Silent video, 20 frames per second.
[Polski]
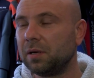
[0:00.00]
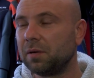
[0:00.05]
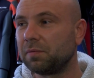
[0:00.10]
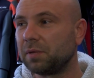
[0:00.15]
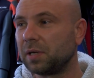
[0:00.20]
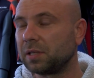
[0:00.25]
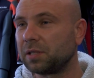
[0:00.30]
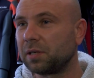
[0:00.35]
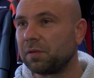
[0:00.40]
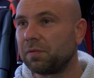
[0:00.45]
w
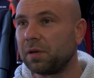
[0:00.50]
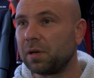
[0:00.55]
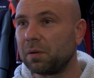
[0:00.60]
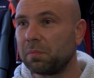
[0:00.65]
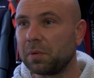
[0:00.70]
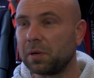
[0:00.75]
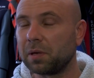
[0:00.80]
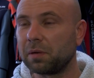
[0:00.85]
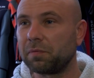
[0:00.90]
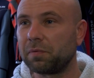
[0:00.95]
naszej
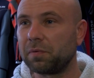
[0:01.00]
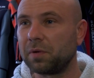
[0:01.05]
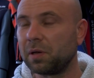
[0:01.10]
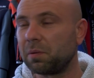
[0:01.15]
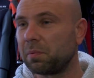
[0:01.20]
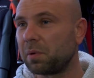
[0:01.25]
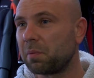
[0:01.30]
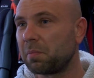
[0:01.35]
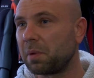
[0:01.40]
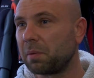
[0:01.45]
firmie. W
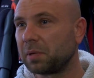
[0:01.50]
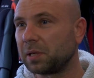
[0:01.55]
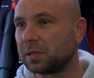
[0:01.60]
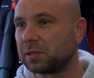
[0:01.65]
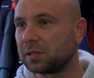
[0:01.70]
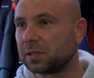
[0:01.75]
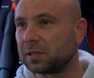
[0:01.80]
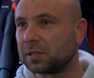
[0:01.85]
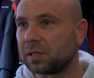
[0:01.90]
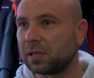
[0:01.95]
firmie mam
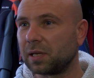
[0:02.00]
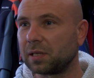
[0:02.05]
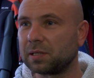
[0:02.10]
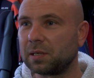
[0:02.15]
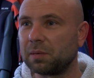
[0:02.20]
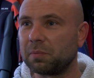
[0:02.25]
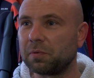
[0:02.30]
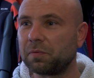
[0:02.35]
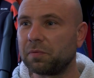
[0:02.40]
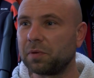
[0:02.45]
nadzieję, że tak
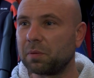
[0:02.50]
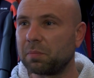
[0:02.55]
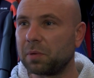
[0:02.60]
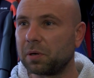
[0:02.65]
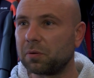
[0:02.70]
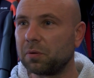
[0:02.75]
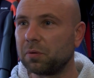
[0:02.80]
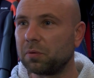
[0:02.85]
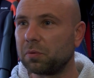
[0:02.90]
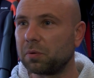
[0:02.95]
samo w
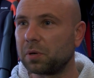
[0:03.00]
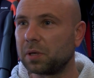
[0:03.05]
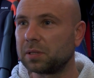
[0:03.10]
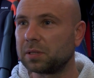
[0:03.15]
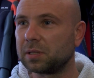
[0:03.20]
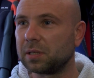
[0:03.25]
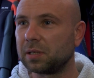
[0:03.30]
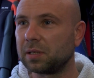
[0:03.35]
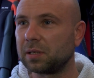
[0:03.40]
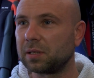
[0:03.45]
firmach
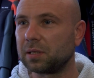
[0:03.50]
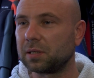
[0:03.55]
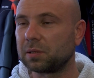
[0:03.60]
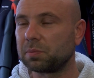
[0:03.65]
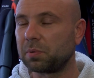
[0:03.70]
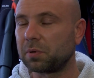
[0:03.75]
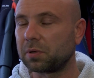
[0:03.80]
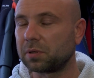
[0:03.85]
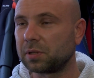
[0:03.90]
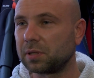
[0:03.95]
konkurencyjnych ten
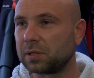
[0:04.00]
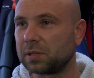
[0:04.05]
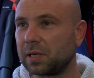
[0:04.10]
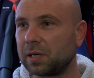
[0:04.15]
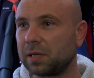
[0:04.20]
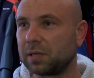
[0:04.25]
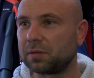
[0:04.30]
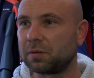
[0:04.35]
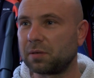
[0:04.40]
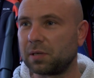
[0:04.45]
sport się
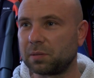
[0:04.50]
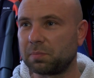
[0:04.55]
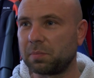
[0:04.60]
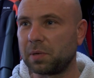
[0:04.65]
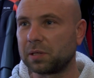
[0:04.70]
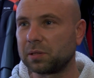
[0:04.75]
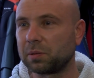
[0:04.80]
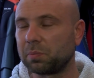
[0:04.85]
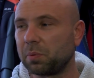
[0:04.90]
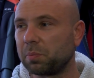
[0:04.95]
staje coraz
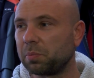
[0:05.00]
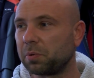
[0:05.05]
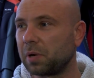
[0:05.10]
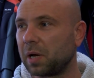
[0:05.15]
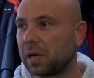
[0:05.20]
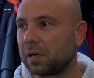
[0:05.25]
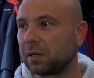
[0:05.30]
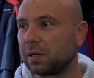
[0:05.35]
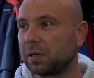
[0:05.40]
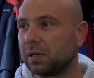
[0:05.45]
bardziej
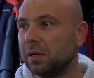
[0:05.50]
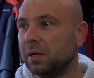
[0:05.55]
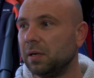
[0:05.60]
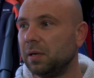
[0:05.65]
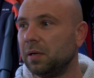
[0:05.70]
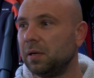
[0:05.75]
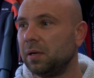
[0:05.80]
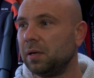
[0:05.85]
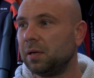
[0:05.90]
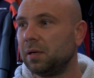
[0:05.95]
popularny.
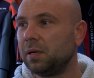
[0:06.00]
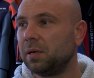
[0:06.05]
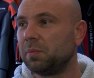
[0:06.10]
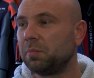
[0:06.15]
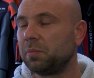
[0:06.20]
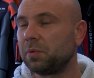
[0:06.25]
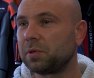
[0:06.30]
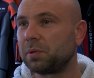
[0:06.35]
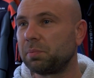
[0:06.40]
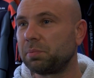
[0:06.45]

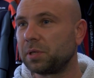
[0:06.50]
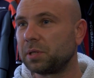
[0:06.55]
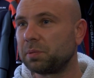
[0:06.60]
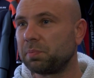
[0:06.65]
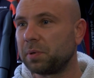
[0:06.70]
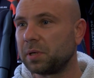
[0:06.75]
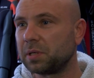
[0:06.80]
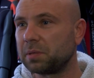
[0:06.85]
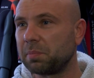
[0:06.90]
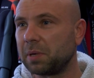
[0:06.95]
Może przez
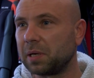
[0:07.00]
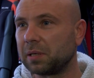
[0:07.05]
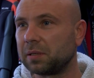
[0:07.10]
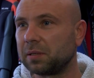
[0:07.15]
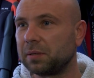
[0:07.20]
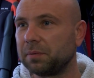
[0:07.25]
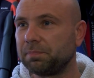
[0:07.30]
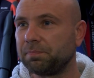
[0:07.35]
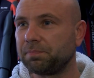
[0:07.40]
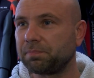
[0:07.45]

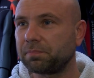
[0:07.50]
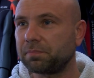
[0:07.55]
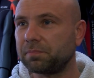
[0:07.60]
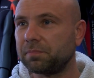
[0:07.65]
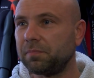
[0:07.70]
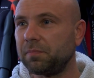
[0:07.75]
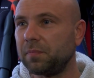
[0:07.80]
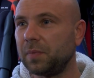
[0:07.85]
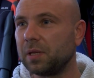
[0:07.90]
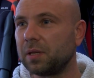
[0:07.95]
pryzmat
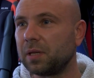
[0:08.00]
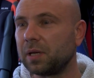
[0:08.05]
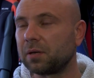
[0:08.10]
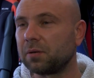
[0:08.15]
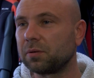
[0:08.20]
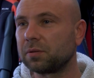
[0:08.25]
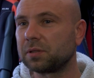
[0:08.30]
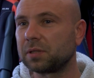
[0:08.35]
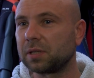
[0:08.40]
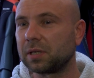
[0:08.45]

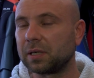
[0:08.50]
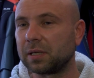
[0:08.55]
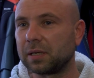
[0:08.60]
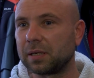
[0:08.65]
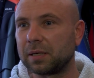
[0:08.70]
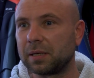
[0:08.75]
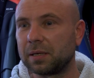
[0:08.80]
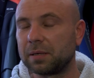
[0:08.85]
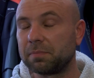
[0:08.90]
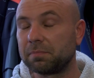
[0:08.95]
tego,
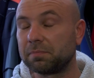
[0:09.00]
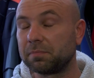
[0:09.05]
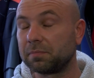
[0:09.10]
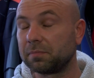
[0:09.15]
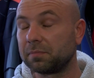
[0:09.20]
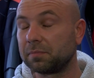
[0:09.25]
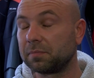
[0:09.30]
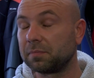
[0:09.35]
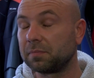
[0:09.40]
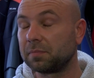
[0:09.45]
że,
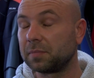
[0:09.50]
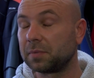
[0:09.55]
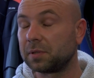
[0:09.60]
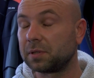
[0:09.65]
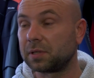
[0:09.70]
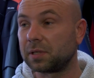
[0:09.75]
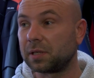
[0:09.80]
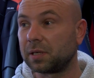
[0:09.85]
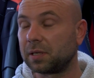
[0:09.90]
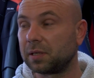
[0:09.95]
mm,
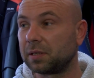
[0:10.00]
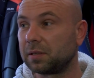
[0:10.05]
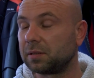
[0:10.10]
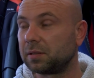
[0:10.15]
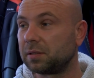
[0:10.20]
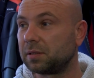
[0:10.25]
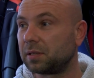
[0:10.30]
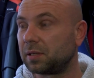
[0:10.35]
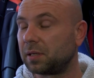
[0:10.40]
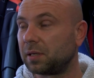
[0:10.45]
że,
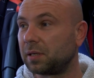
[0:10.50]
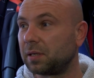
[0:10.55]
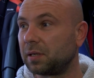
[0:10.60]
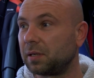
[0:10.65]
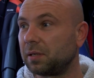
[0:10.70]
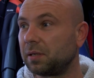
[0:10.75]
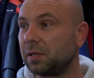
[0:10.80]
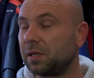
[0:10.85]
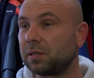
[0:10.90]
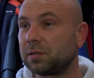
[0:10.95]

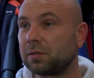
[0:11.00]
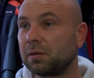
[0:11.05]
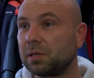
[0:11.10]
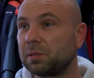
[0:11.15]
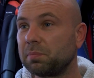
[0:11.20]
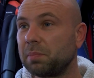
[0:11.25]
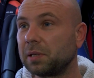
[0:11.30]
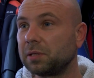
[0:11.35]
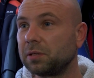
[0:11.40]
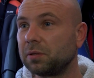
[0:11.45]
że jest
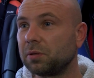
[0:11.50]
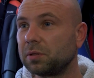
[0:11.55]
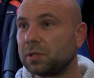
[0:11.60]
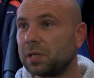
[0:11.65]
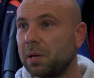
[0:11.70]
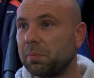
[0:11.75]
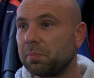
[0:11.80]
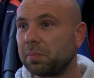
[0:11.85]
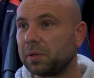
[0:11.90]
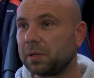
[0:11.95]
coraz bardziej
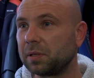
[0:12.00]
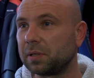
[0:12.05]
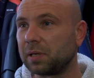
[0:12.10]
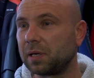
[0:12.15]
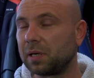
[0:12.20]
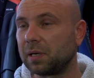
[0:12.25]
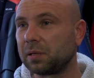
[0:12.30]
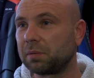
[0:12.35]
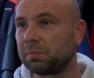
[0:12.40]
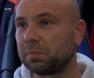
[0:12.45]
dostępny,
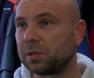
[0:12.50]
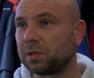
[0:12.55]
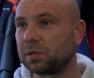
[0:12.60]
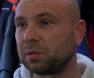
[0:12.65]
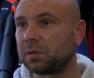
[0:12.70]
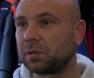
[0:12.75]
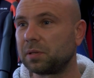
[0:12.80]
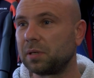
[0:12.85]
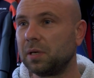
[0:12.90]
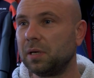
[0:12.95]
tak?
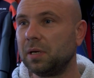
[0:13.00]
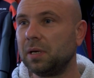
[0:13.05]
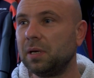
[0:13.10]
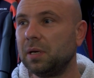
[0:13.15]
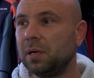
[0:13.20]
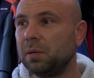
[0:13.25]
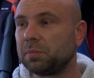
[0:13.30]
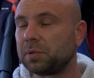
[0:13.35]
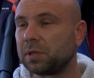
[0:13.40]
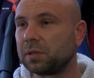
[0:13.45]
przez,
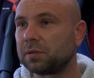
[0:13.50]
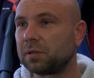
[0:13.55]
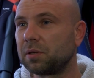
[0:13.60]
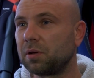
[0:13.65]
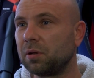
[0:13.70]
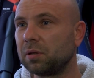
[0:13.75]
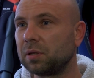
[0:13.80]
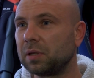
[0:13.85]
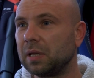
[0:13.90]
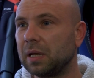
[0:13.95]
przez
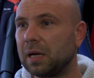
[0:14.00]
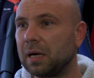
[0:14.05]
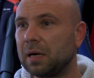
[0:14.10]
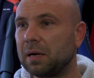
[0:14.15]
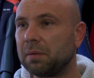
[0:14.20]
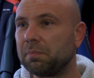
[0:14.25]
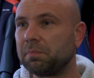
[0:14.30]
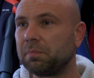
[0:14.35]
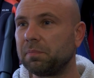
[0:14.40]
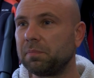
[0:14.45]
wzgląd na